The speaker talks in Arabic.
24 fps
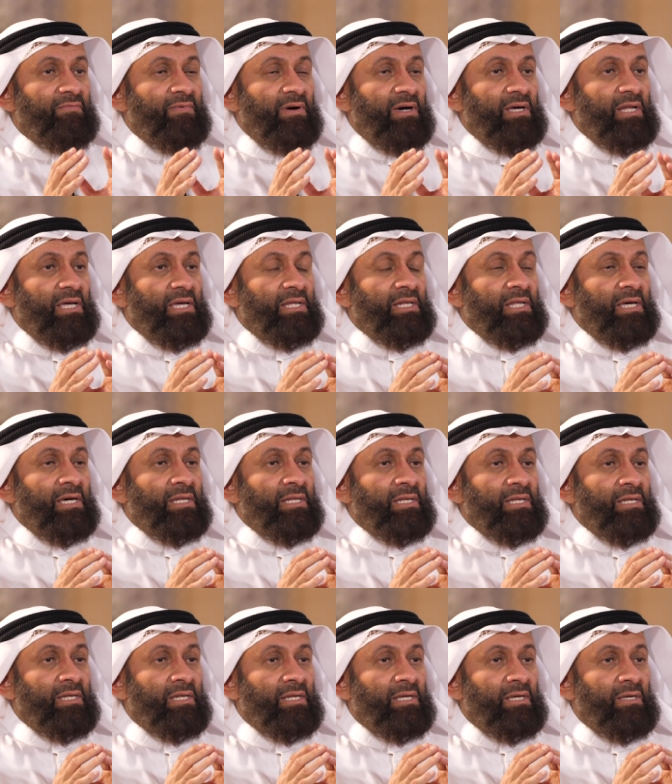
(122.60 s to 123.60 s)
فعلينا
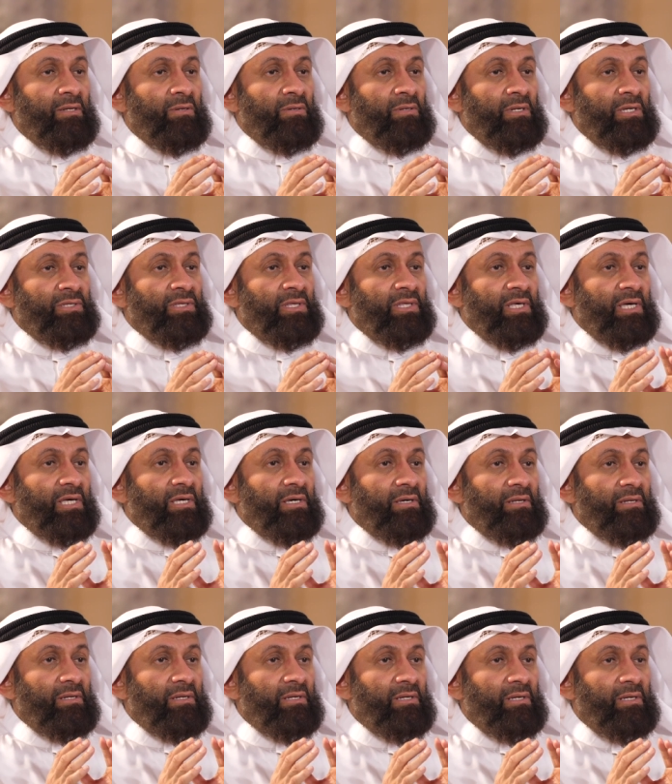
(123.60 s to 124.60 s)
أن
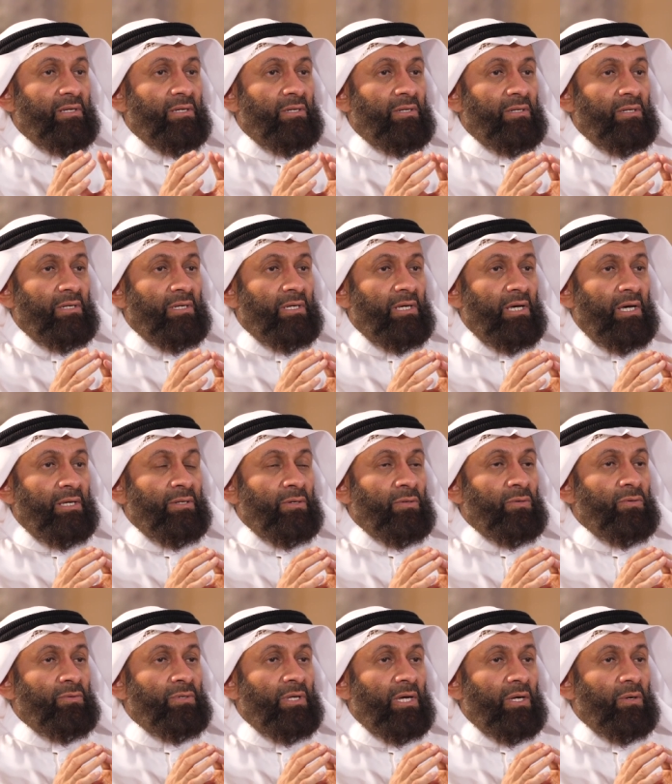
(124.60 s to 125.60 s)
نتذكر أن
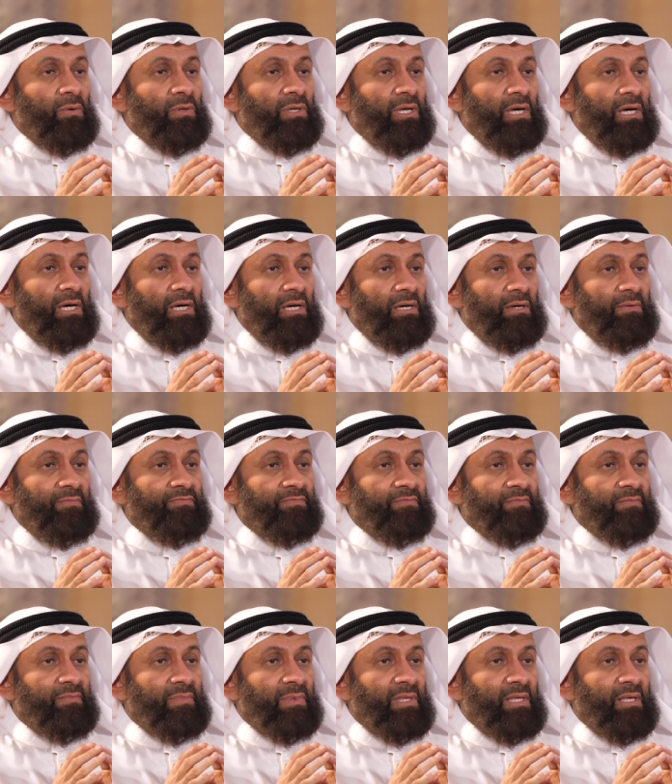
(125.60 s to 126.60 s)
نكون أقوياء
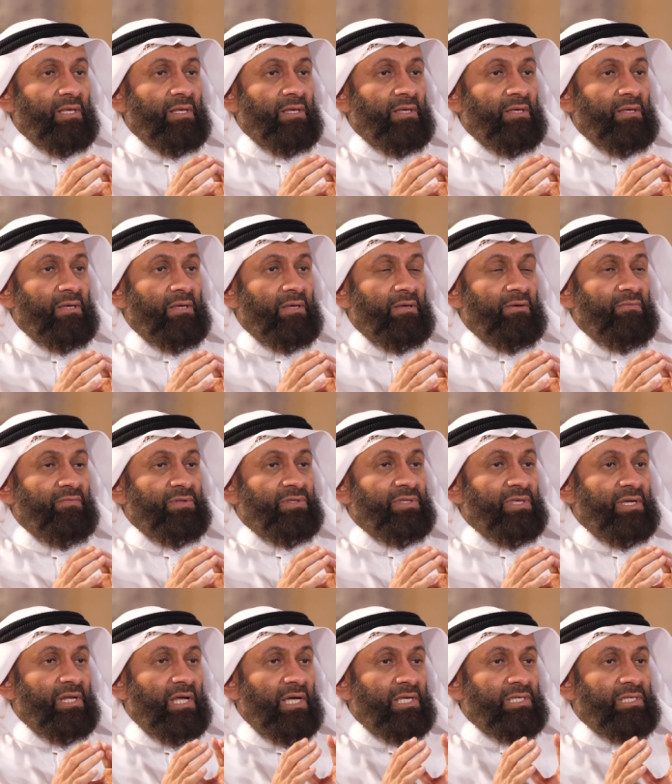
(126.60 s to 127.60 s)
في
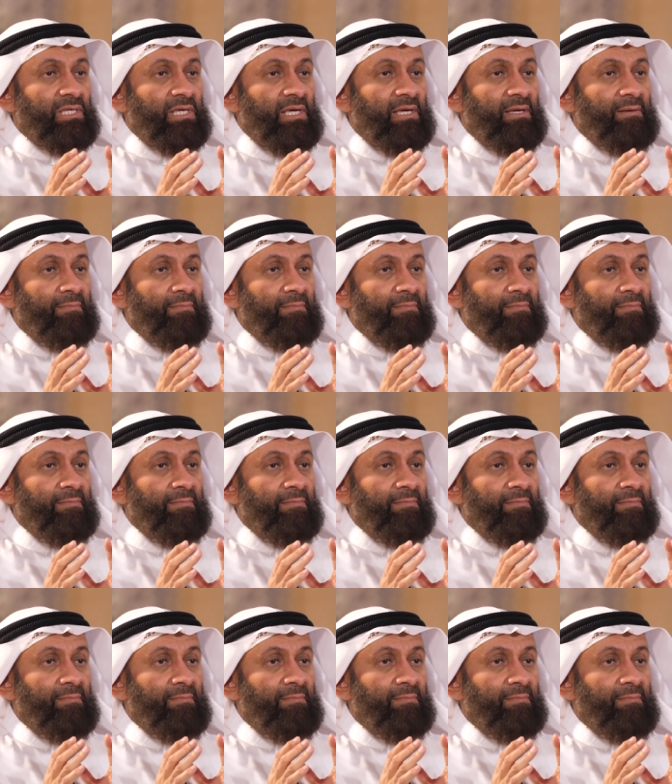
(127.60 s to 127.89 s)
الدراسة